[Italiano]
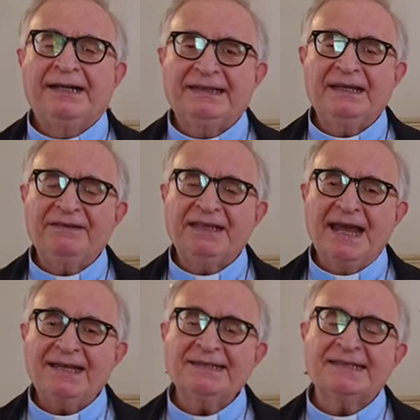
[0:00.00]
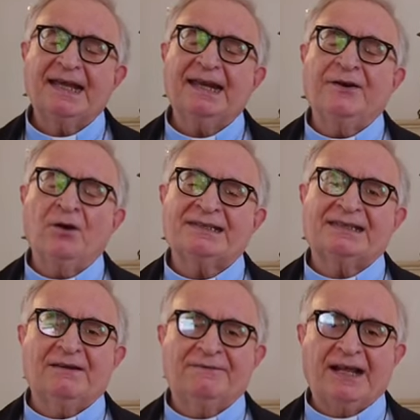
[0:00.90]
ed evidenzia la
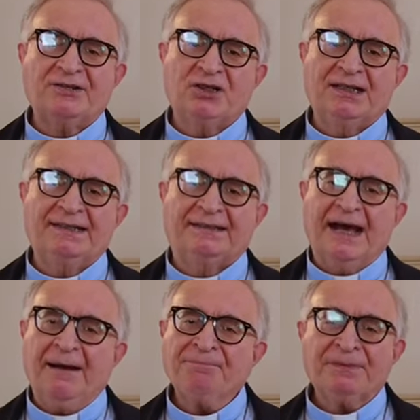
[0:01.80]
nostra fragilità